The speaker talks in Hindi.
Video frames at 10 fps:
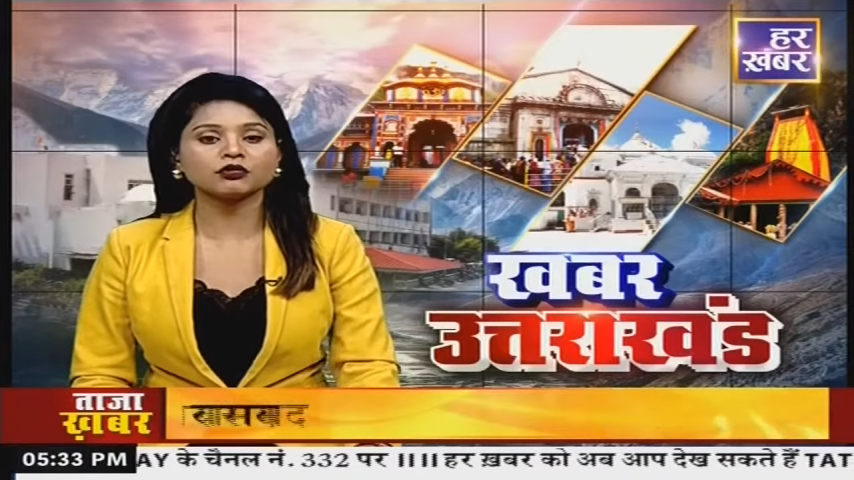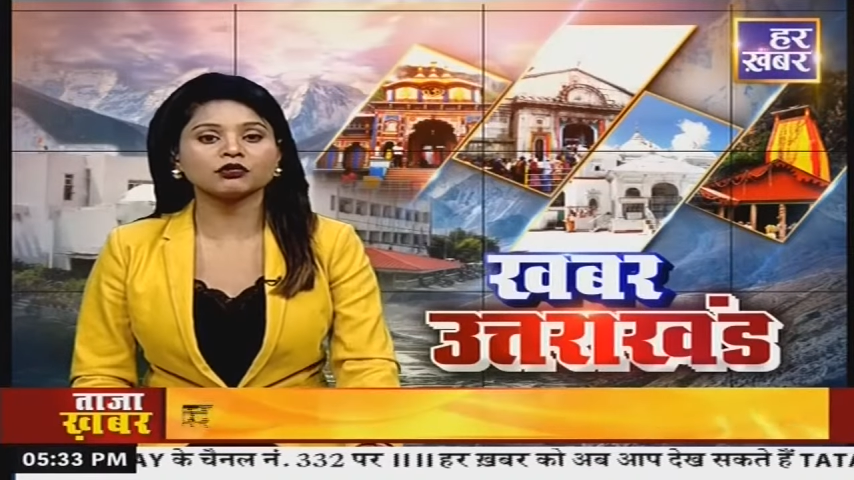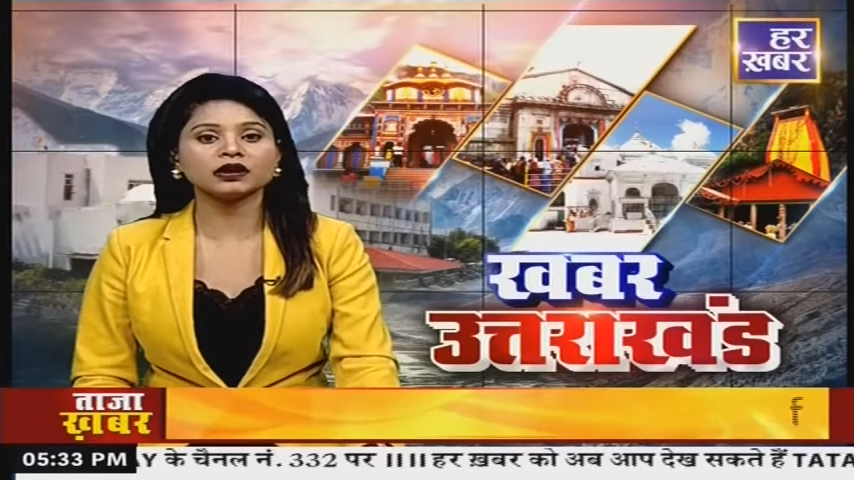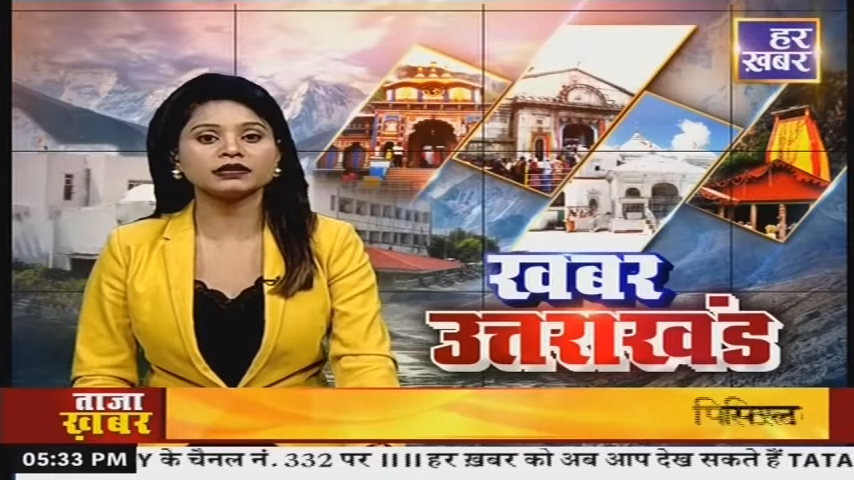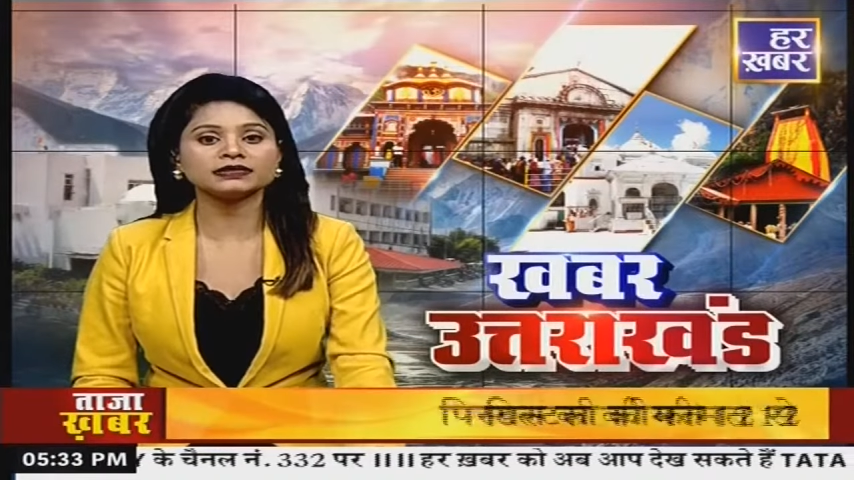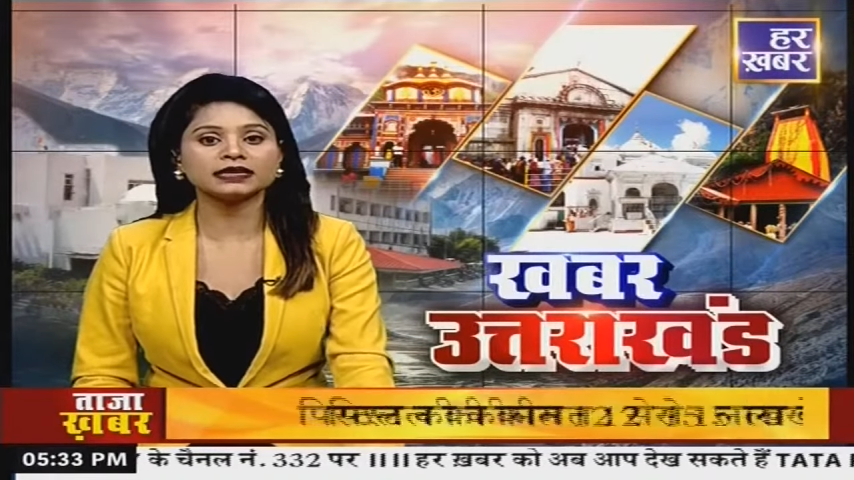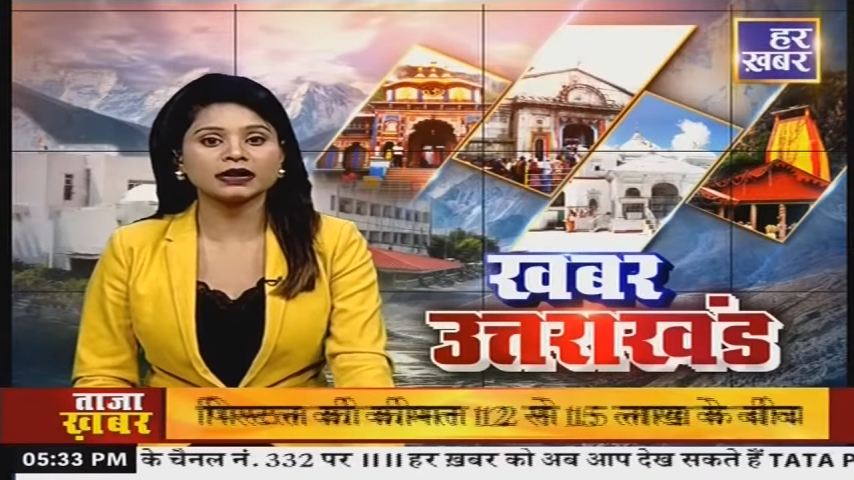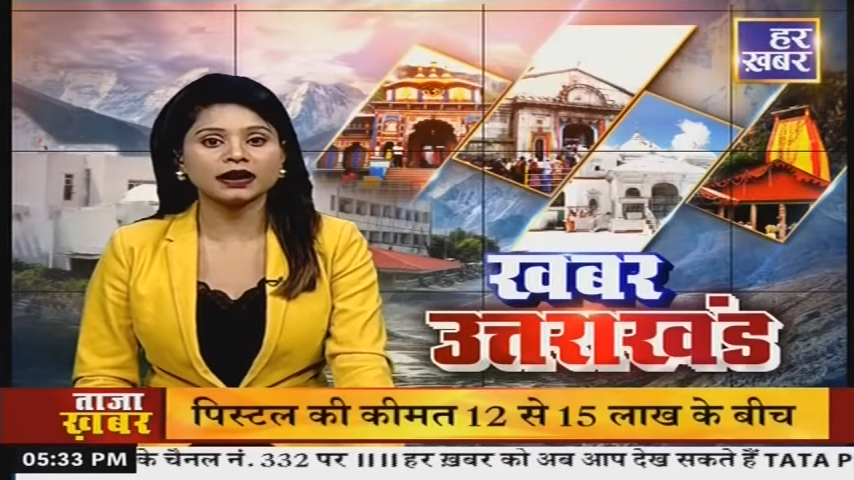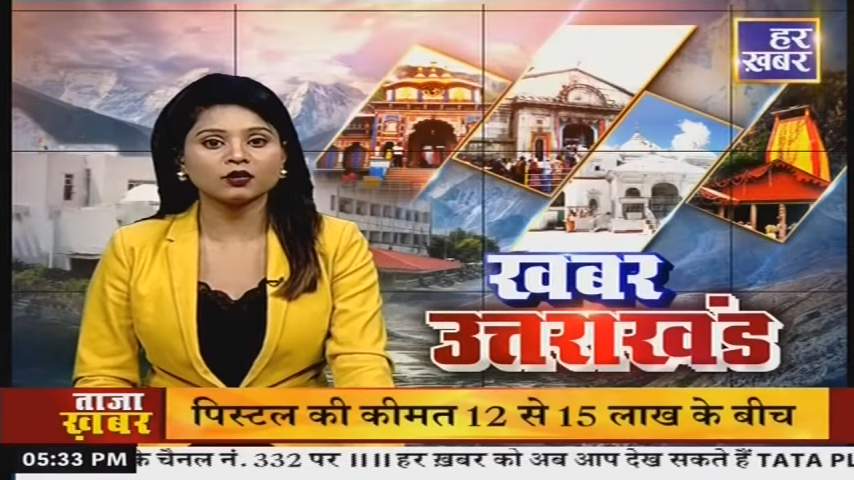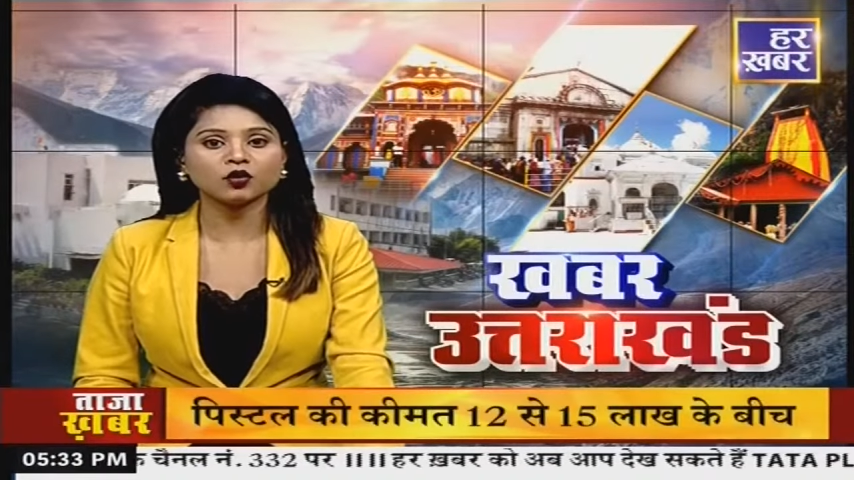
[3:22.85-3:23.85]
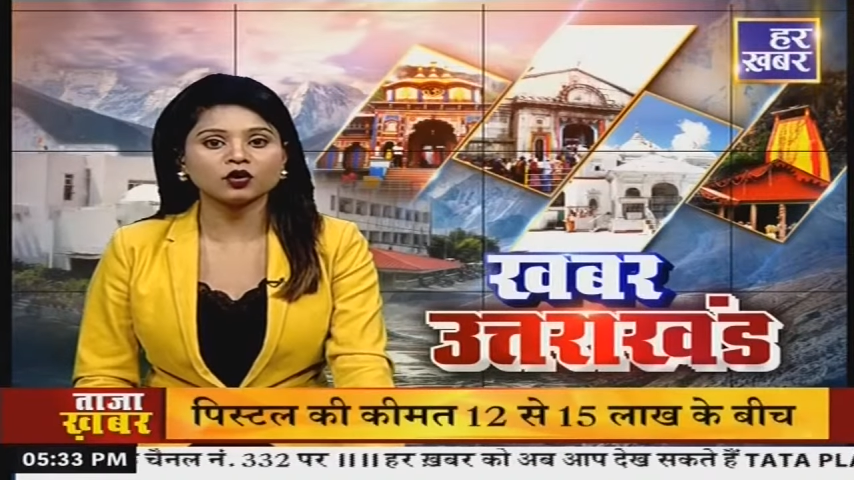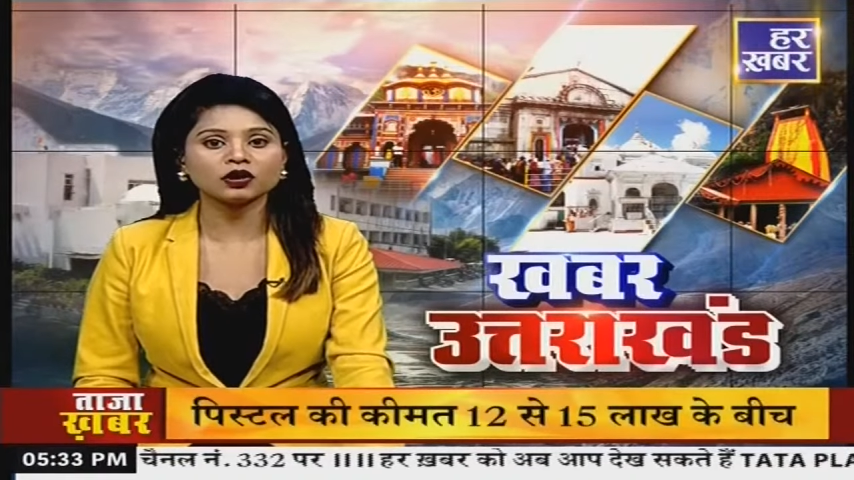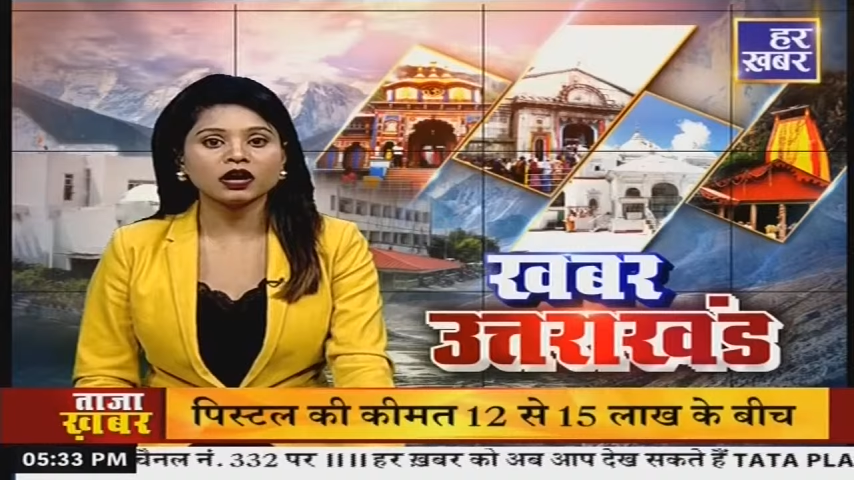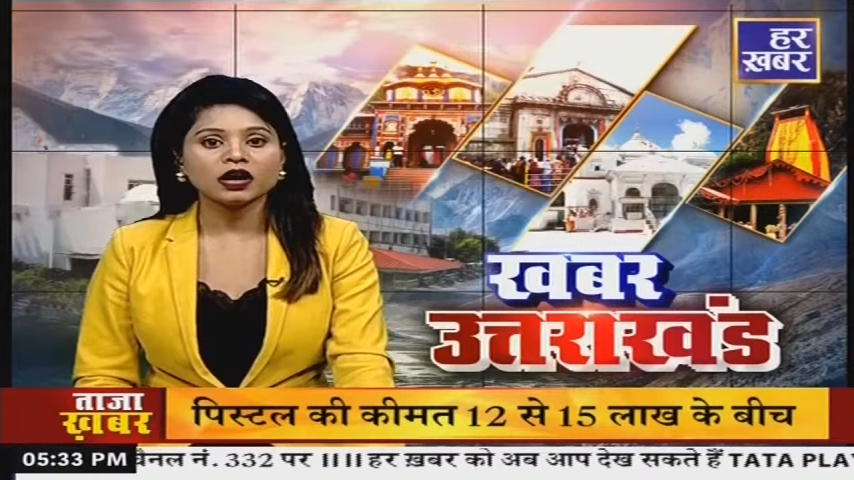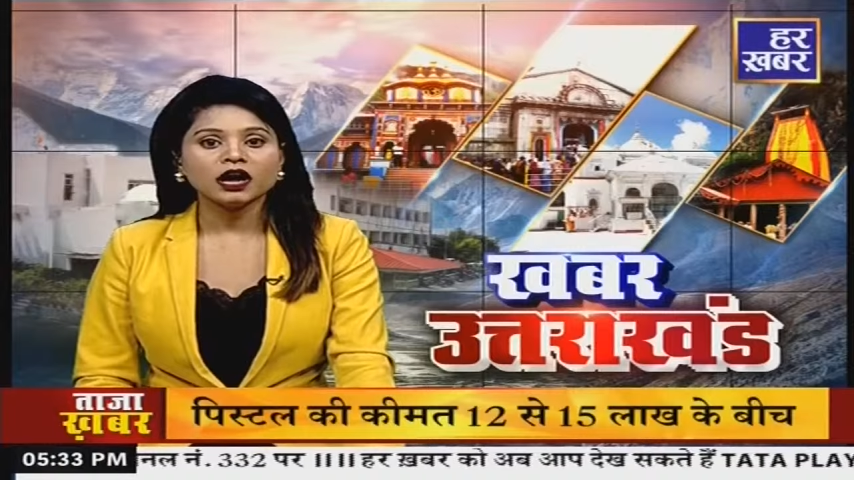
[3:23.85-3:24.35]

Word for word: होकर सरकार और